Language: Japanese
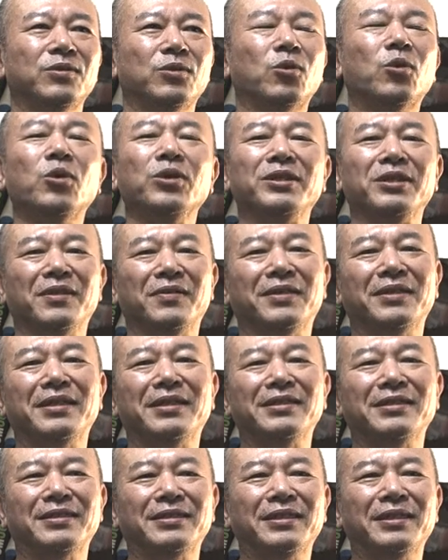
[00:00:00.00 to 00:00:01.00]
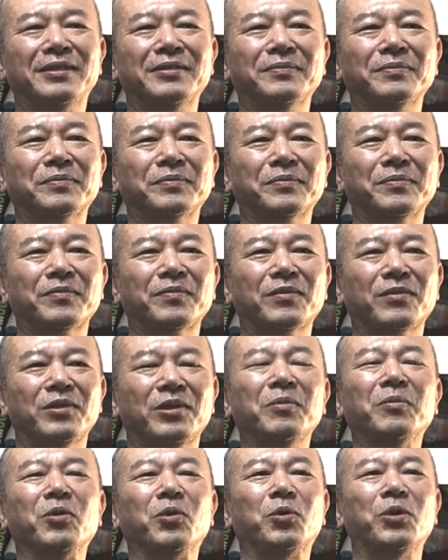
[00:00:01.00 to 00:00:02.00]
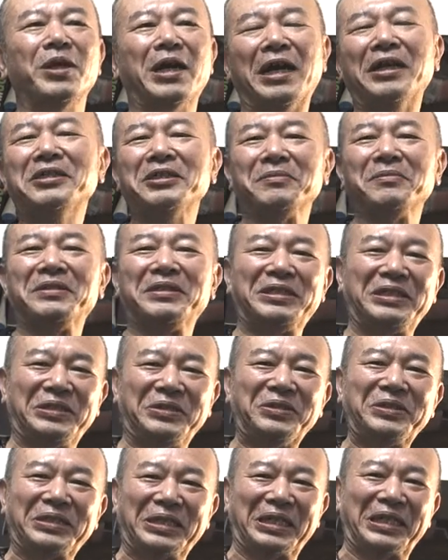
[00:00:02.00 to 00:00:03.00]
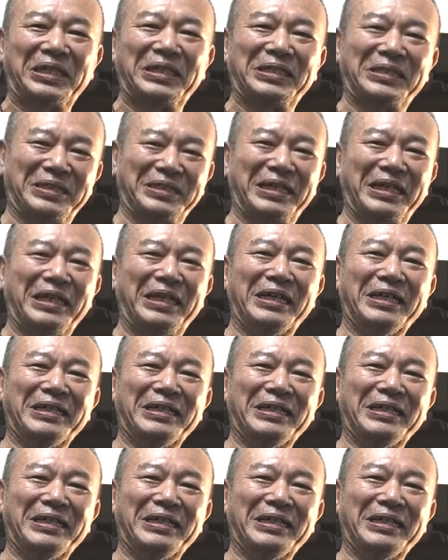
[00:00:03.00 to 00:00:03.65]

行為なわけですね。でもこれある意味自由じゃないですか